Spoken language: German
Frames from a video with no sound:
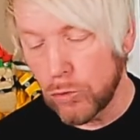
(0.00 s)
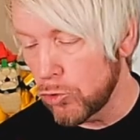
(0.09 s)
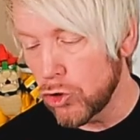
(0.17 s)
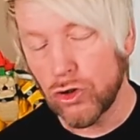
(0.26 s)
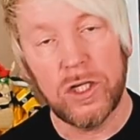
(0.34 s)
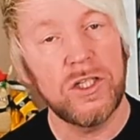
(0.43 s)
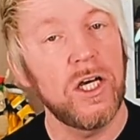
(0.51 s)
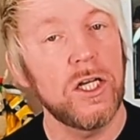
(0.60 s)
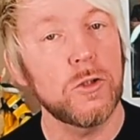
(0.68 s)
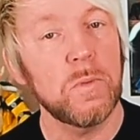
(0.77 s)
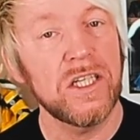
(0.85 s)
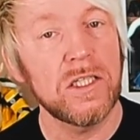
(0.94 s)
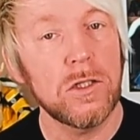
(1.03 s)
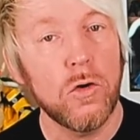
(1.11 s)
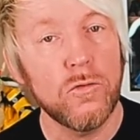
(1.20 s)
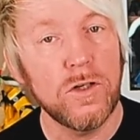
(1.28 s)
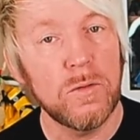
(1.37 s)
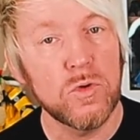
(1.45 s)
um das dann hier entsprechend
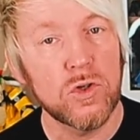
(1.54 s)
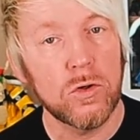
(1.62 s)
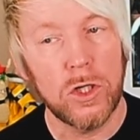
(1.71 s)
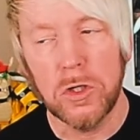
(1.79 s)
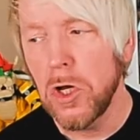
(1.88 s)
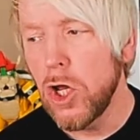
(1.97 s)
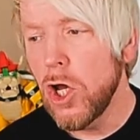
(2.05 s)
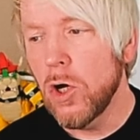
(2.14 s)
aufnehmen zu können.